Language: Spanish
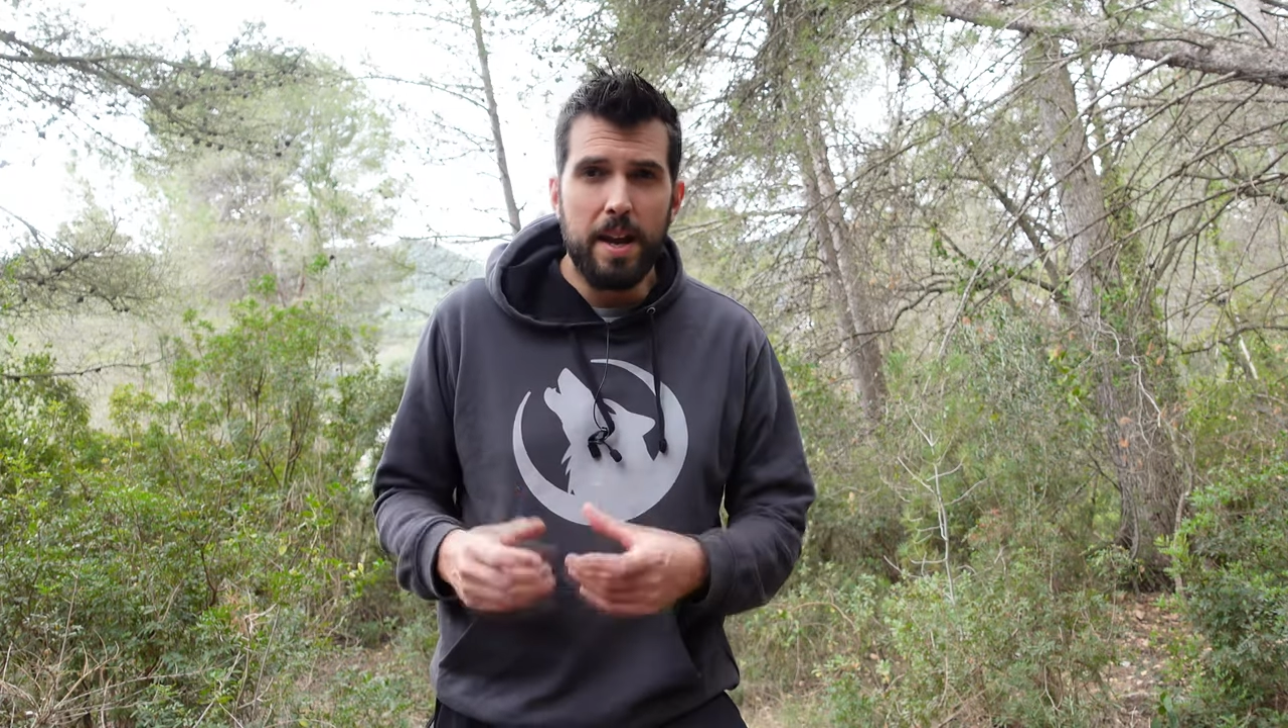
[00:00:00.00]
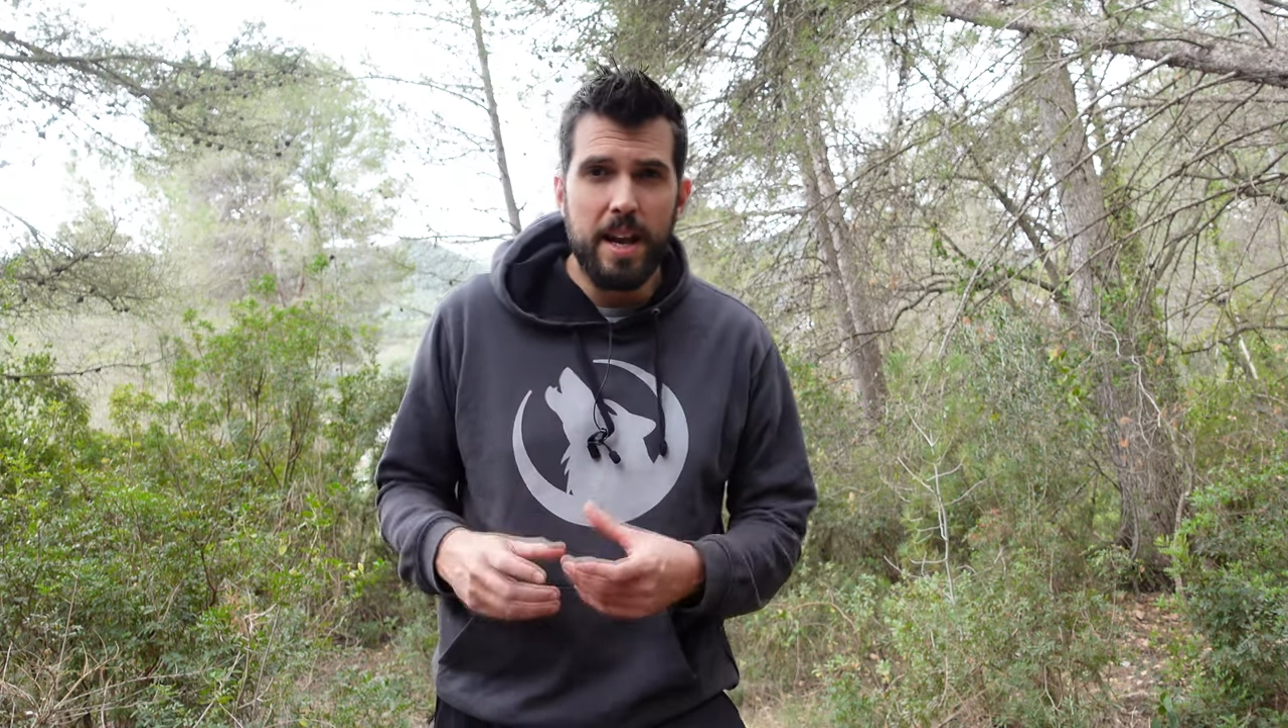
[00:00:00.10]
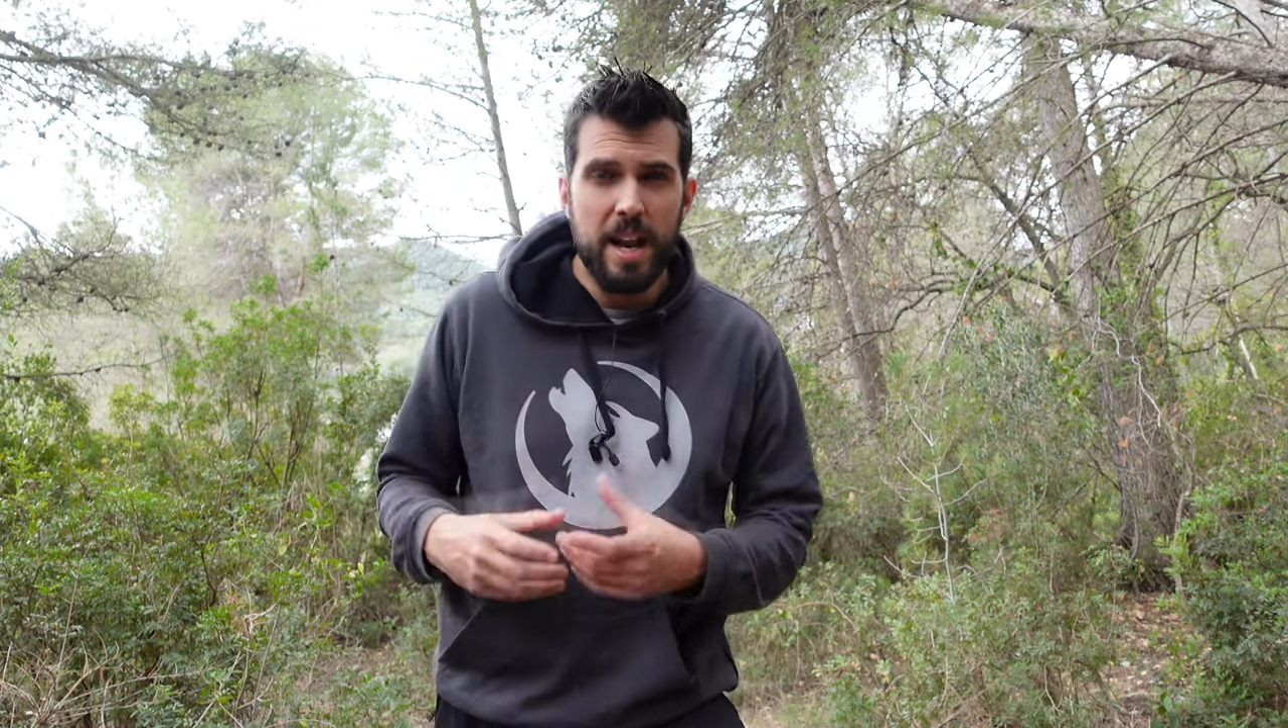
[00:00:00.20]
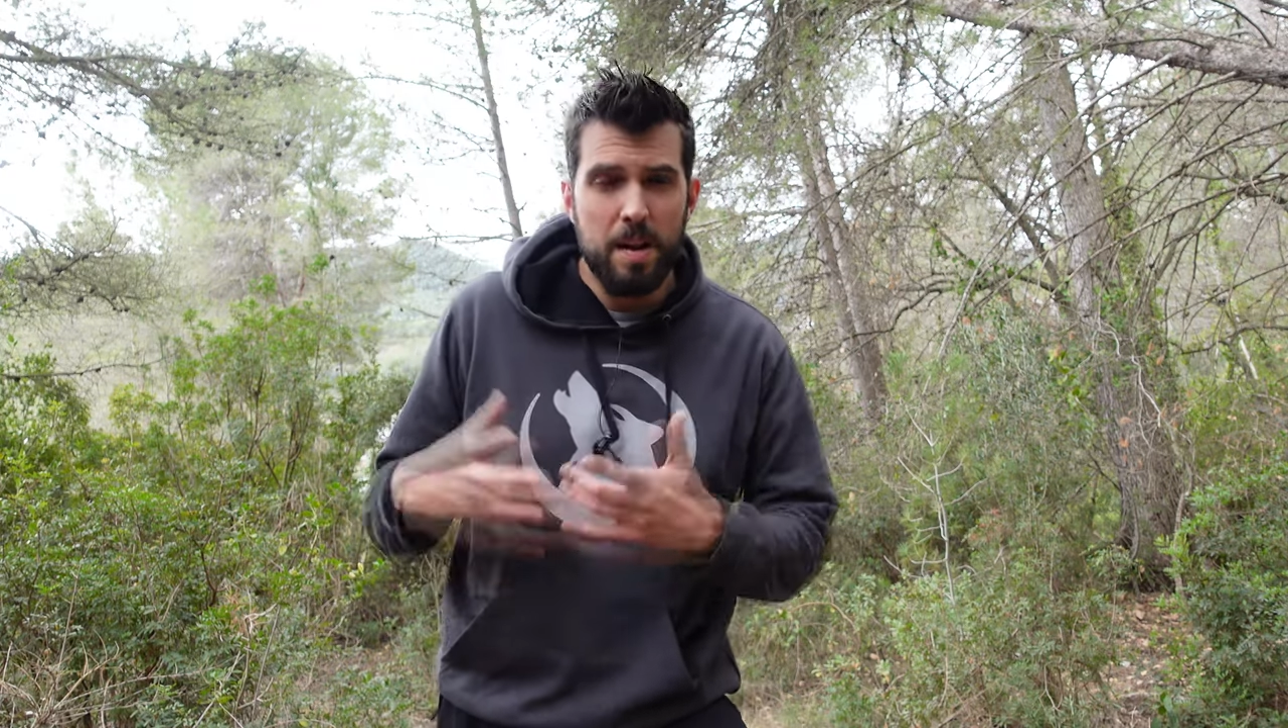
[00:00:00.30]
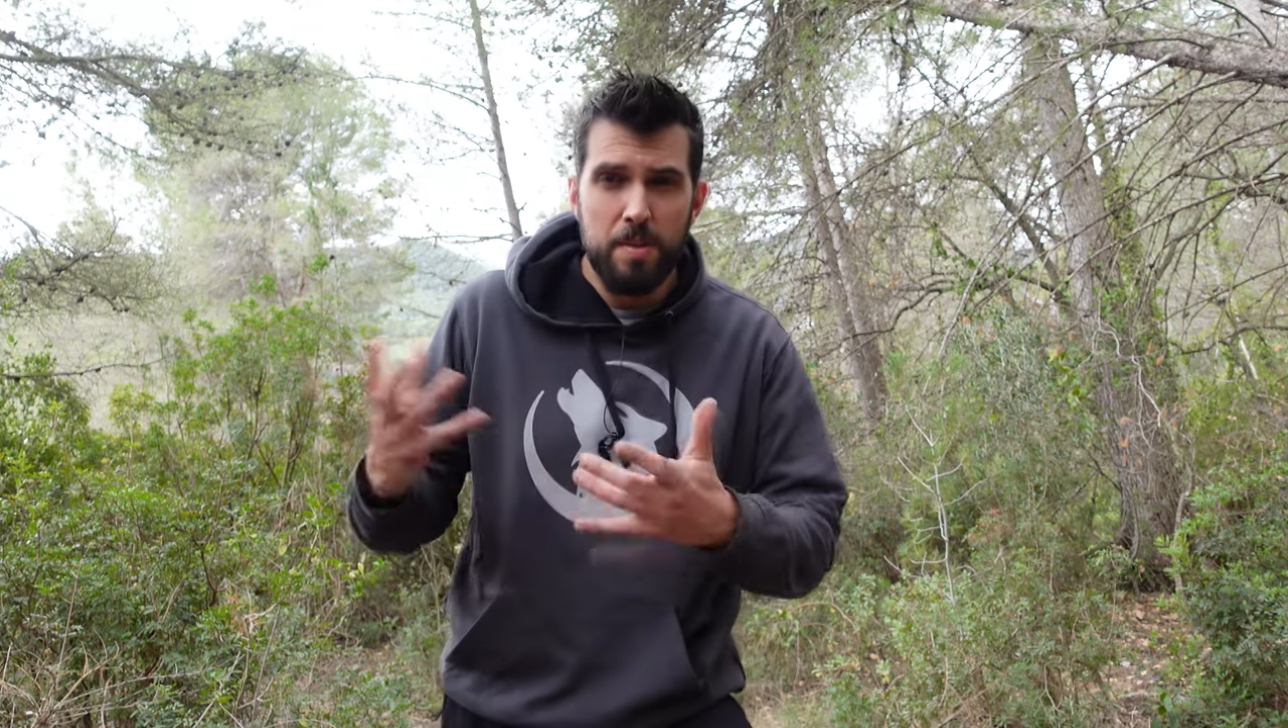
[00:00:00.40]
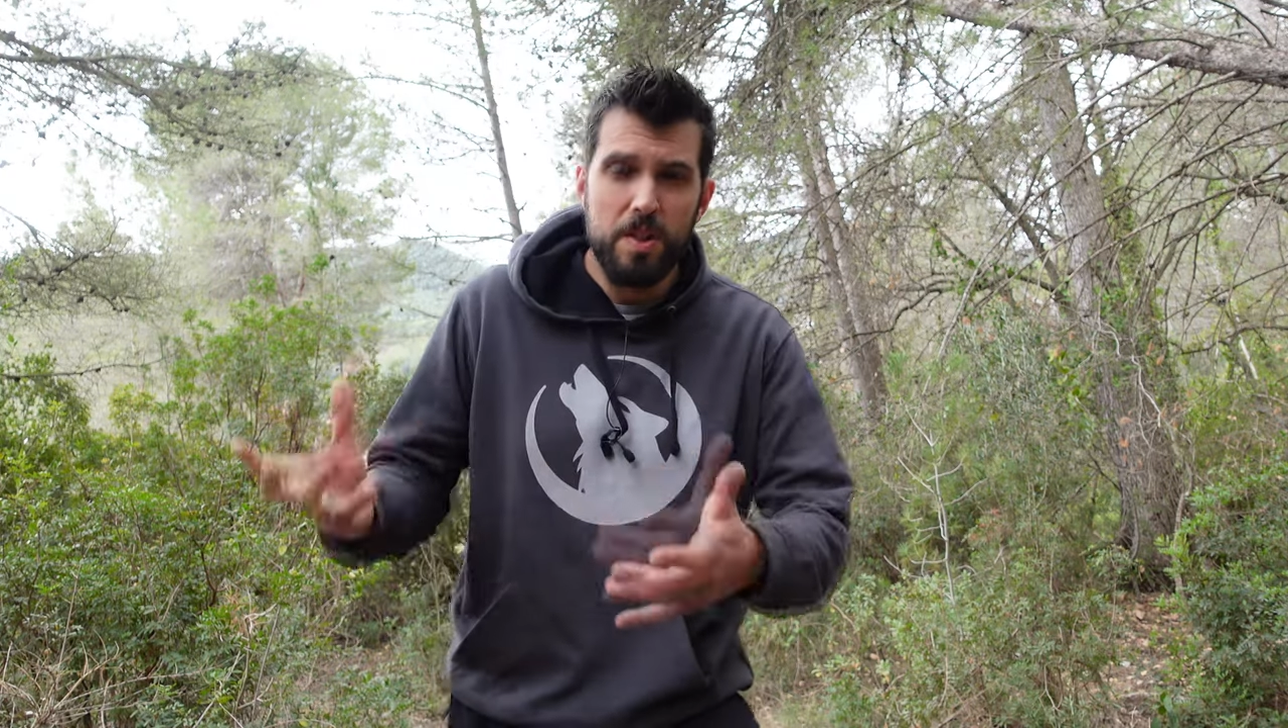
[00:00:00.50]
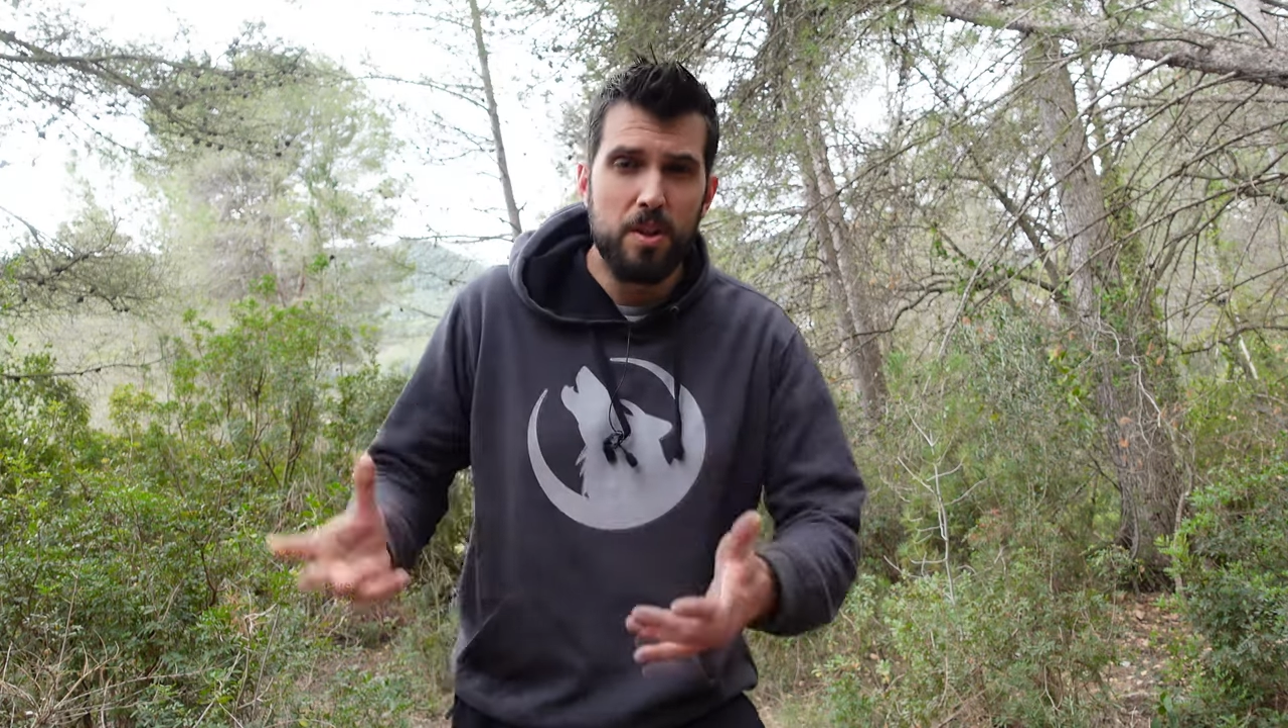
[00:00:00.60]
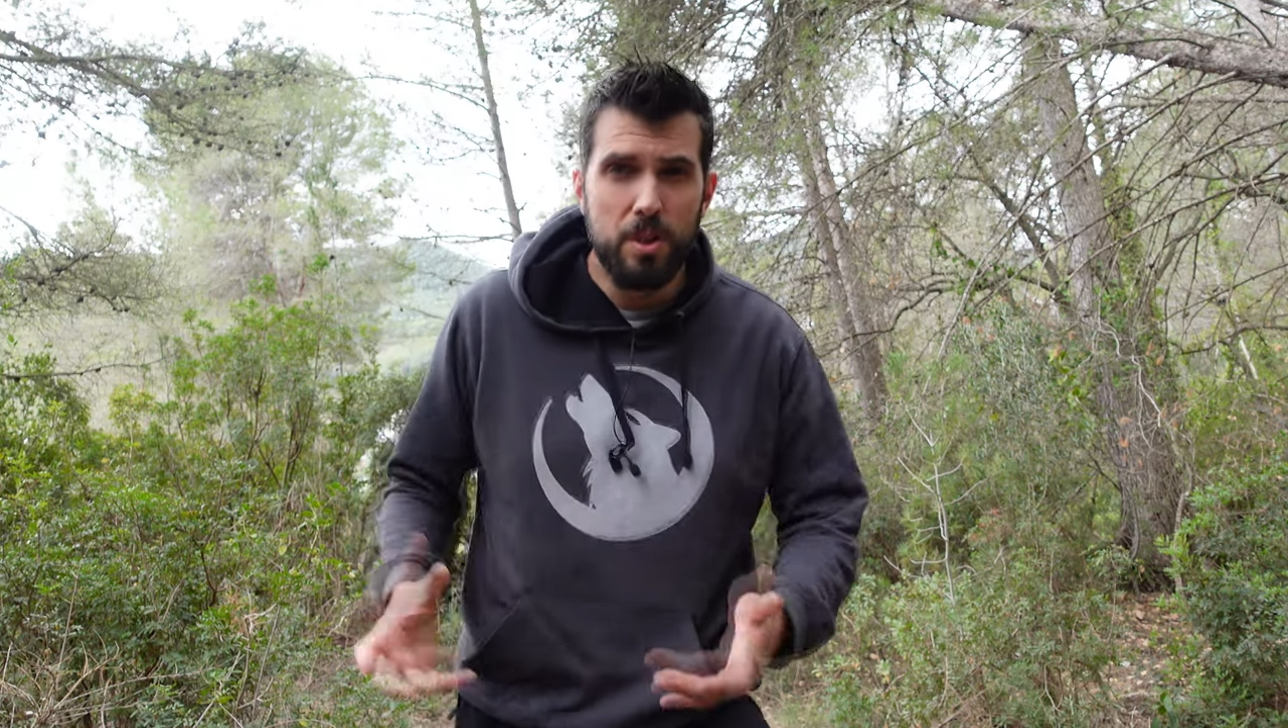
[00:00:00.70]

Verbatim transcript: crear el vídeo